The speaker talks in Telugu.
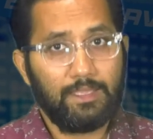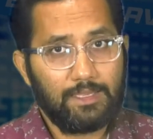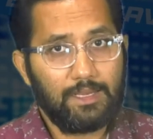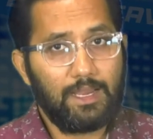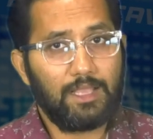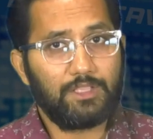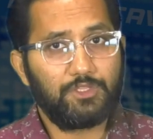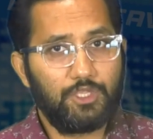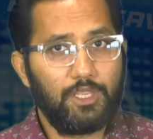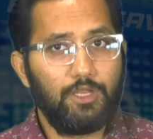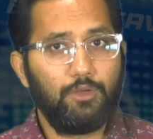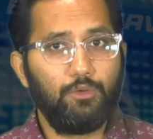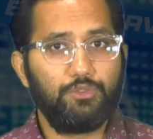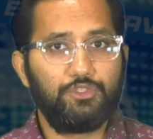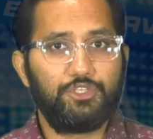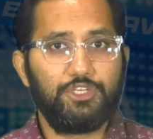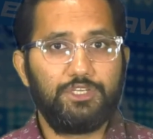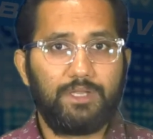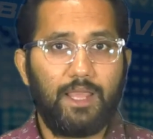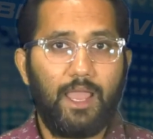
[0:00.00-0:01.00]
ఇలా జైలు
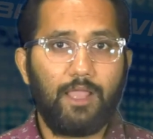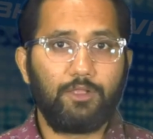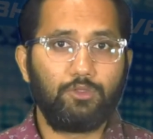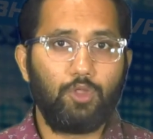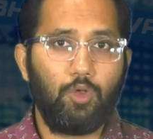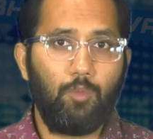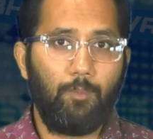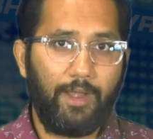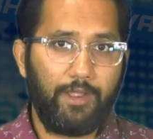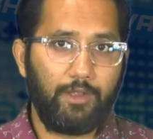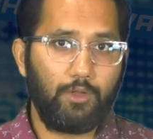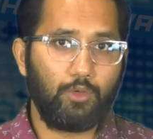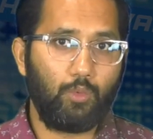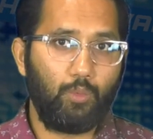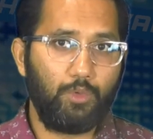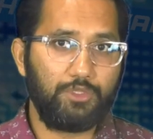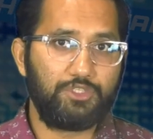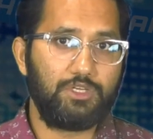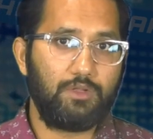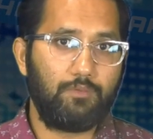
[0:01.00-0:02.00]
నుంచి ట్యాగ్తో బయటకు
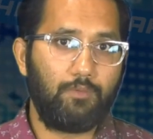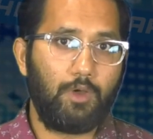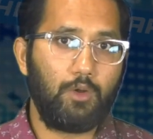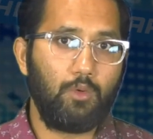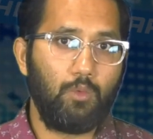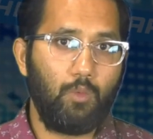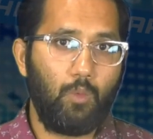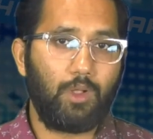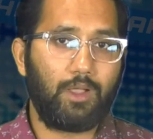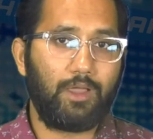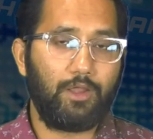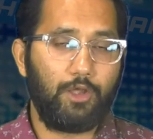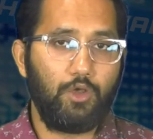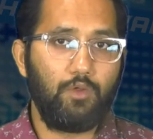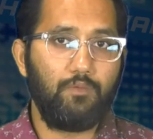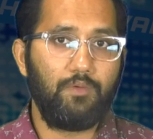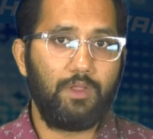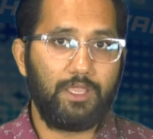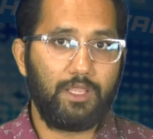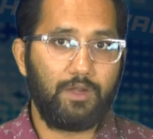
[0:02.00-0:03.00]
వచ్చిన వారు ఒక
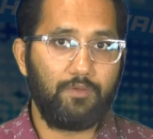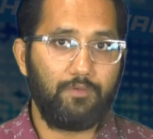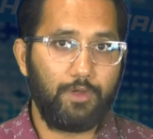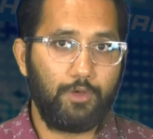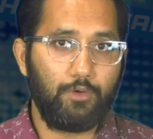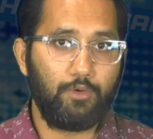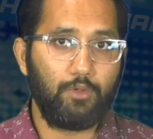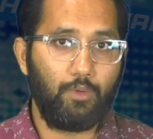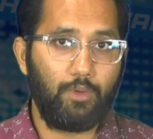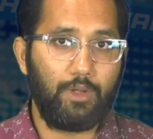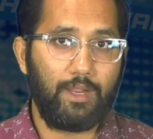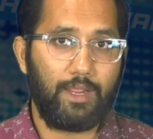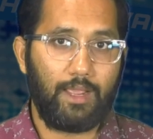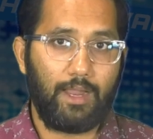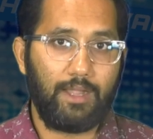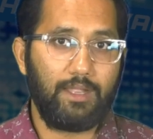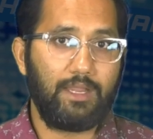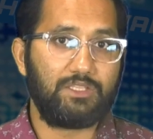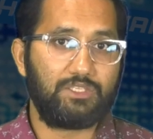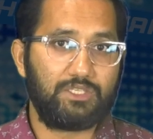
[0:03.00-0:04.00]
రెండు వేల ఇరవై రెండులోనే
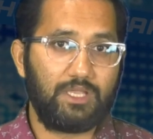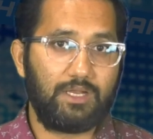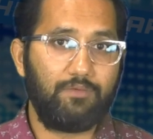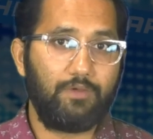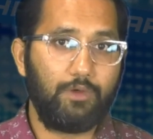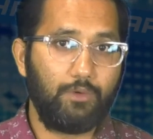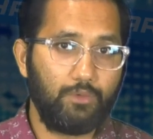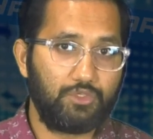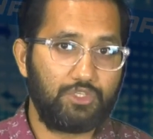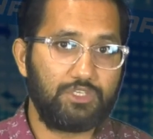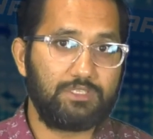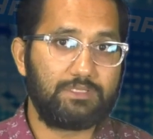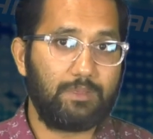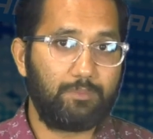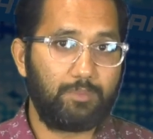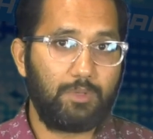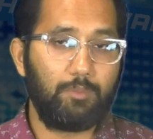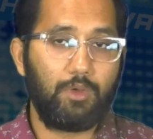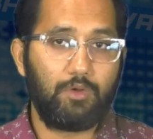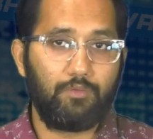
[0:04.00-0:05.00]
అంటే జనవరి నుంచి
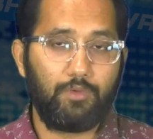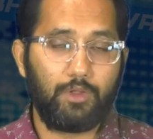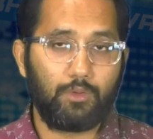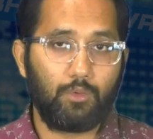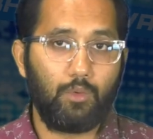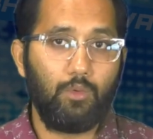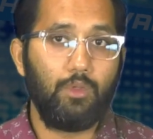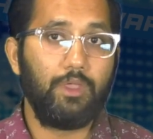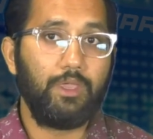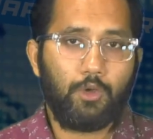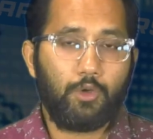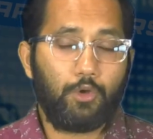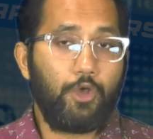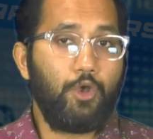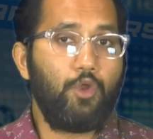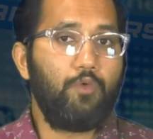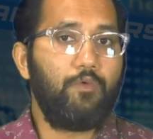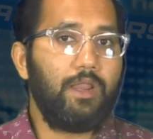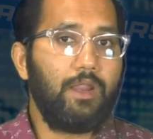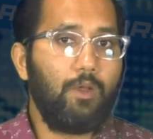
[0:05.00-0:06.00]
సెప్టెంబర్ వరకు
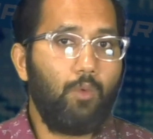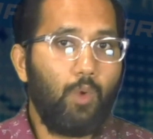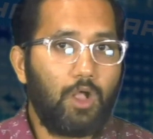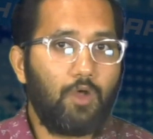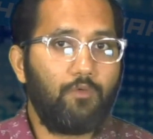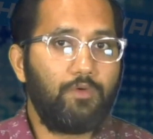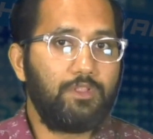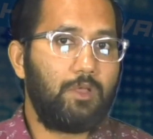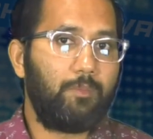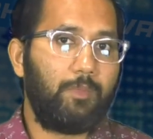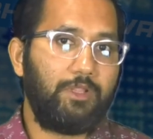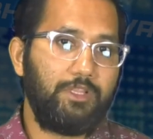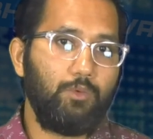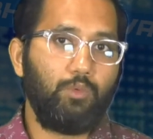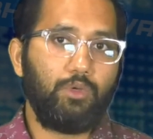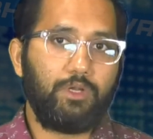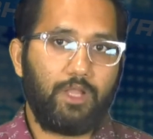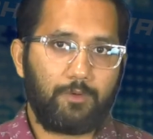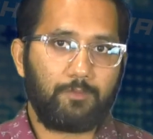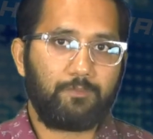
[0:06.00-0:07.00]
రెండు వేల ఒక వంద మంది
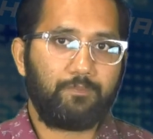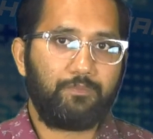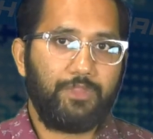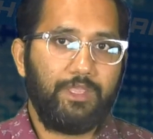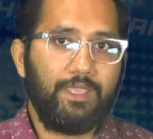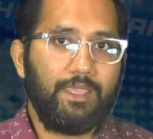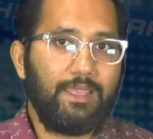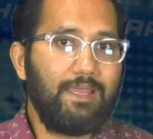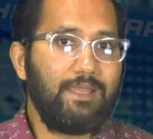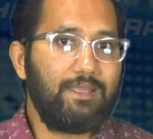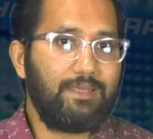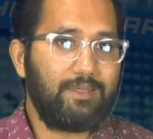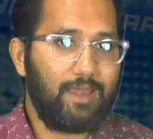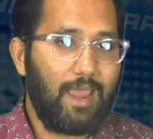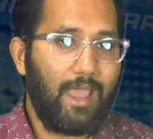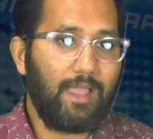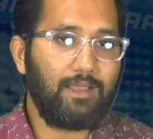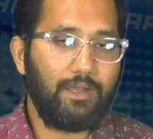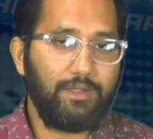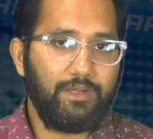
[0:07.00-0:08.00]
ఉన్నారు ఈ
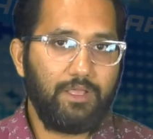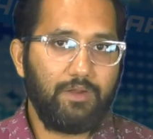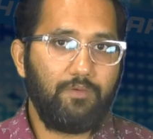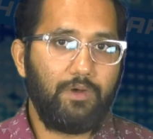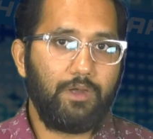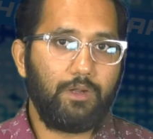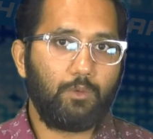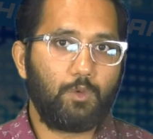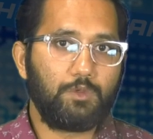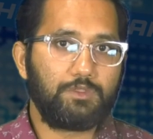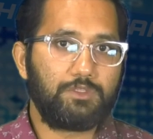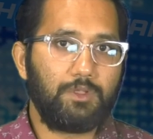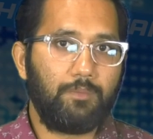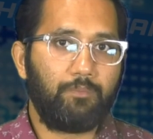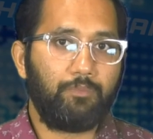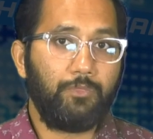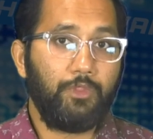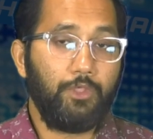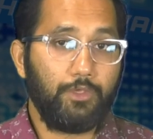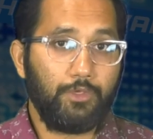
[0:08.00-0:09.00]
ట్యాగ్ల నిర్వహణ కోసం
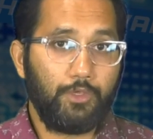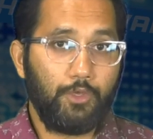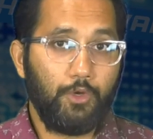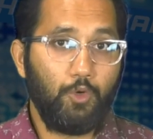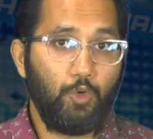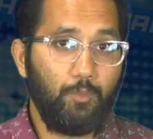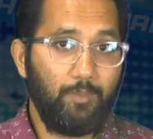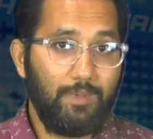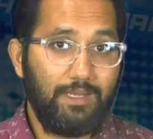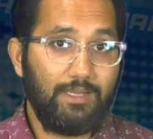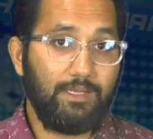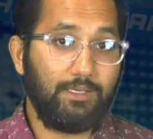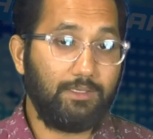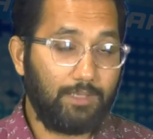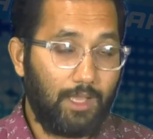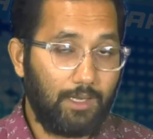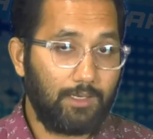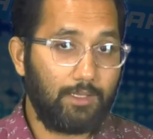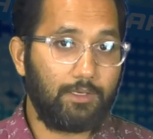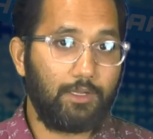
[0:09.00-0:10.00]
ఏడు మిలియన్
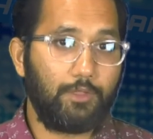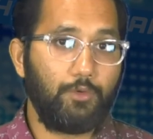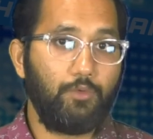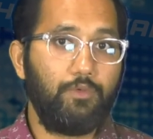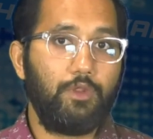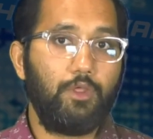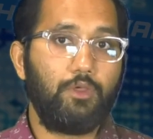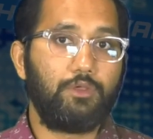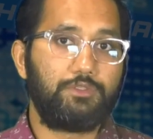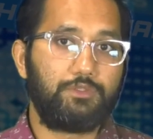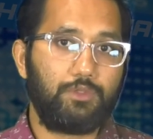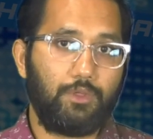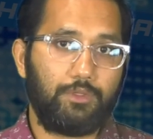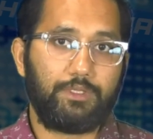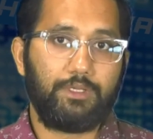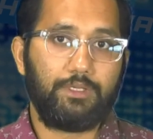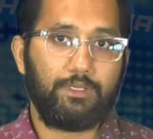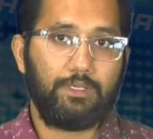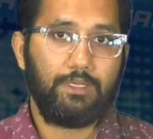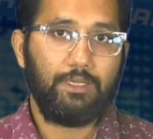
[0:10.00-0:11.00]
డాలర్లను
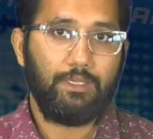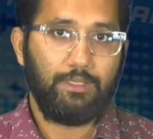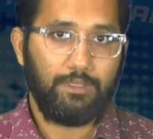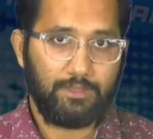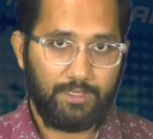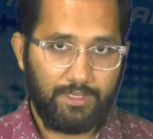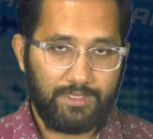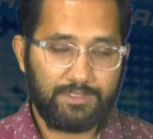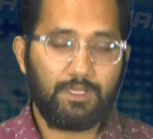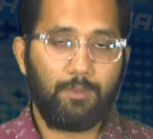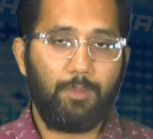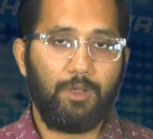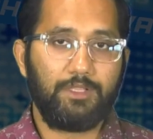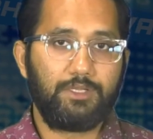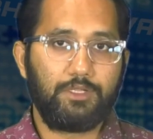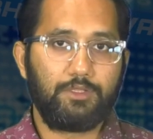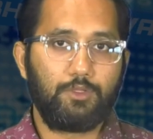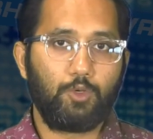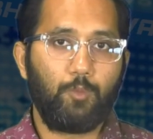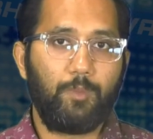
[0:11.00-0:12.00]
వినియోగిస్తోంది దేశ
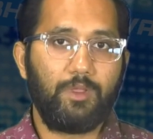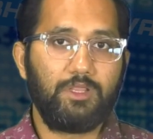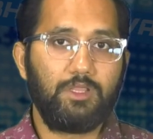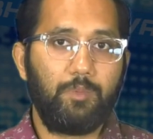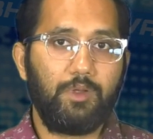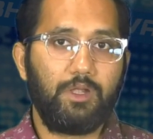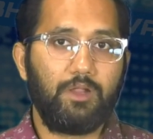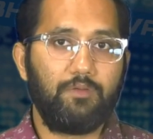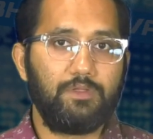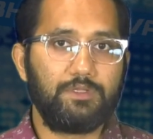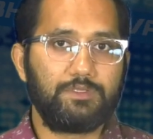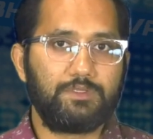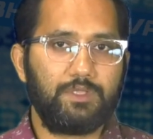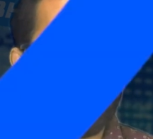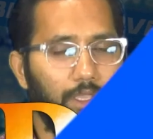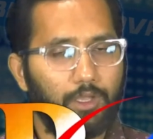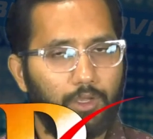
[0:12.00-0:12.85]
భద్రతకు పెద్దపీట వేస్తే